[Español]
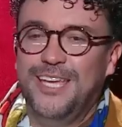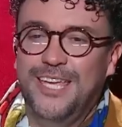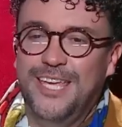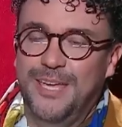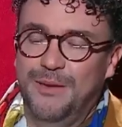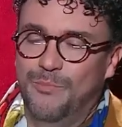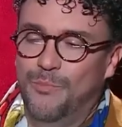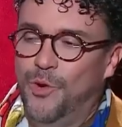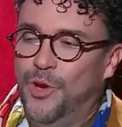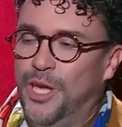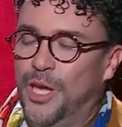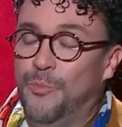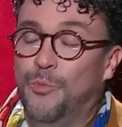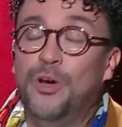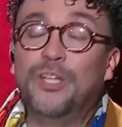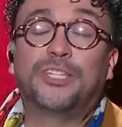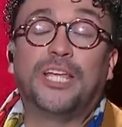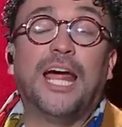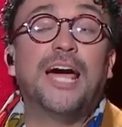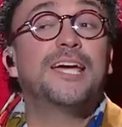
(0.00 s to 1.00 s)
y muy, y muy
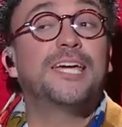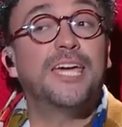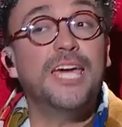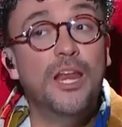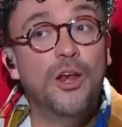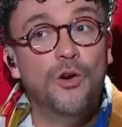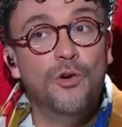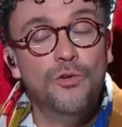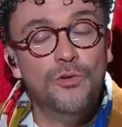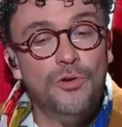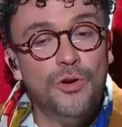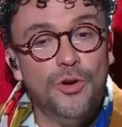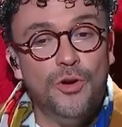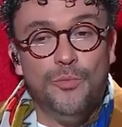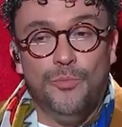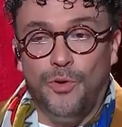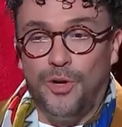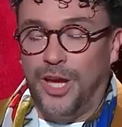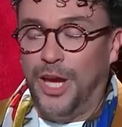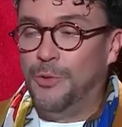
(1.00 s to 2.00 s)
tranquilo
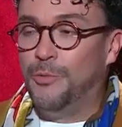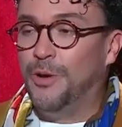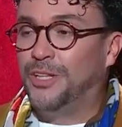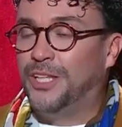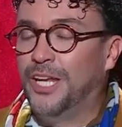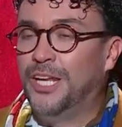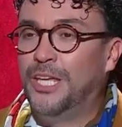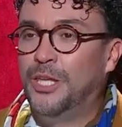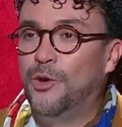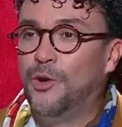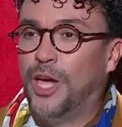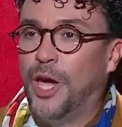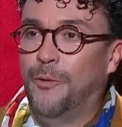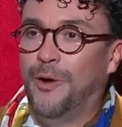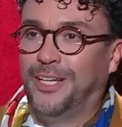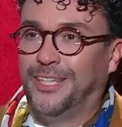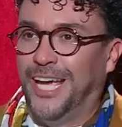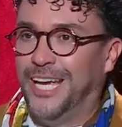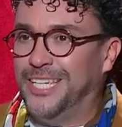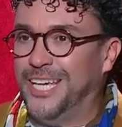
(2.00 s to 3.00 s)
porque no he tenido que
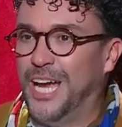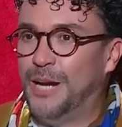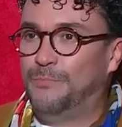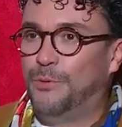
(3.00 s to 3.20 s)
batallar